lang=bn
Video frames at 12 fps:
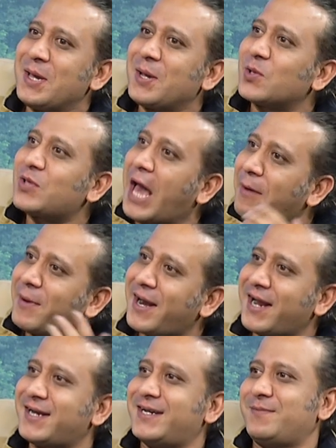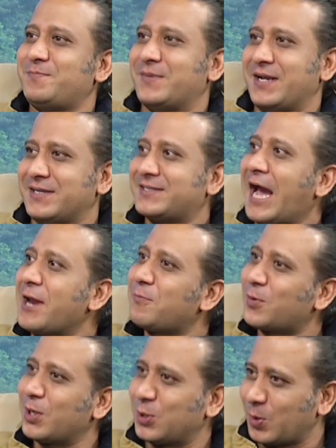কিন্তু আমার একটা মানে
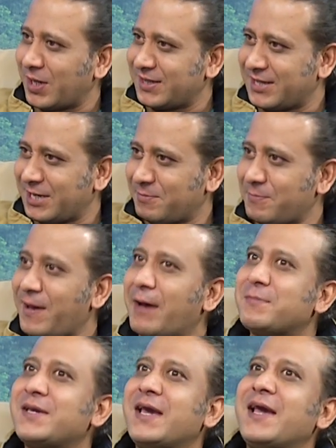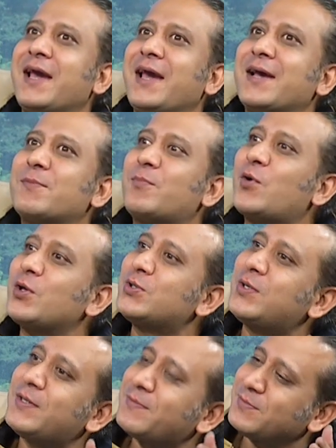সাইনবোর্ডের দোকান থাকবে বা আমি মনে
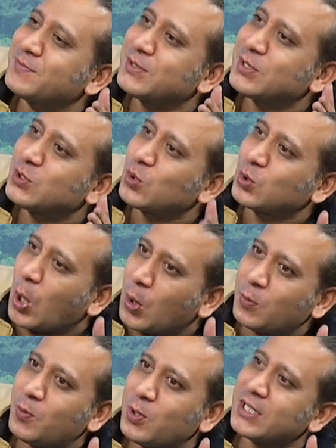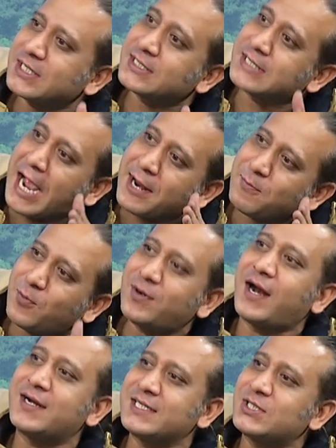হয়েছিল আমি যে তখন মনে হতো একটা সাইনবোর্ড
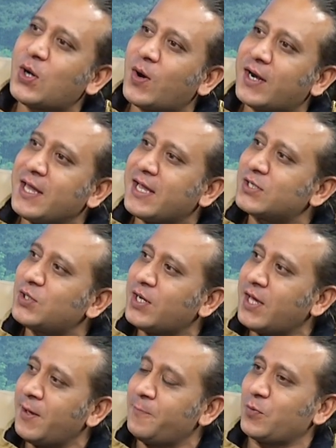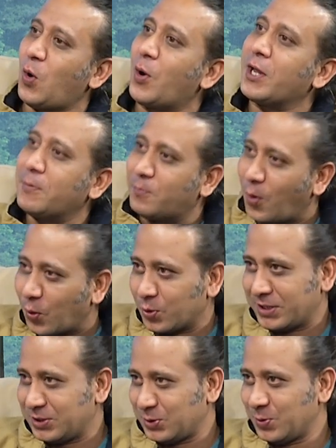আর্টিস্ট হওয়াটাই আসলে অনেক বড়
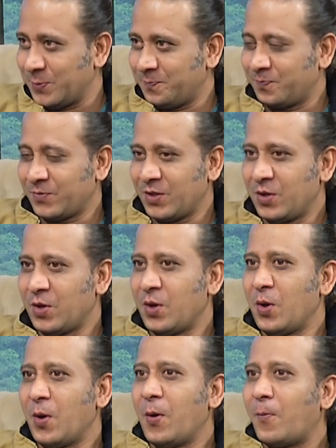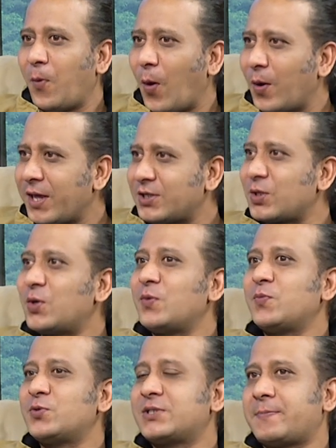কিছু পরে যখন
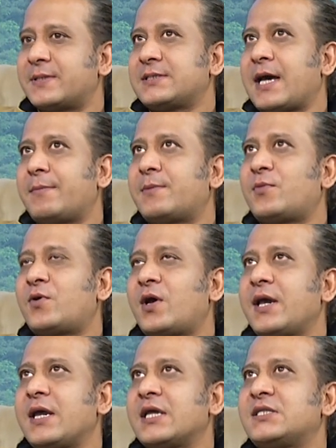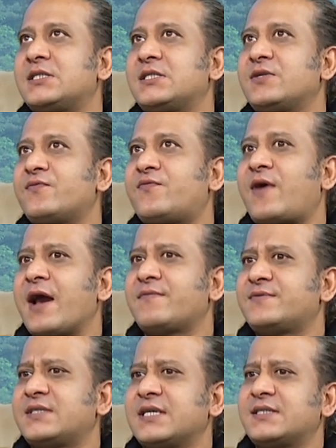বুঝতে পারছি আমার মনে হয় এইটটি ফাইভ
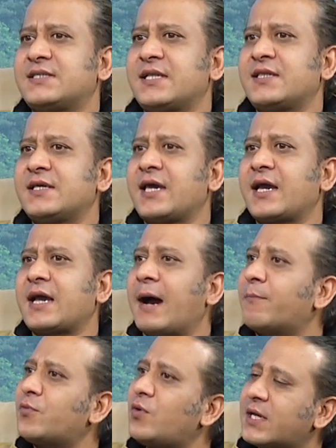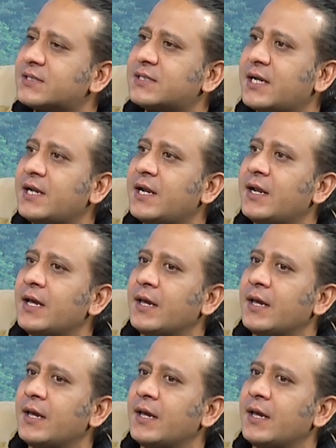সিক্সের দিকে কামরুল হাসানের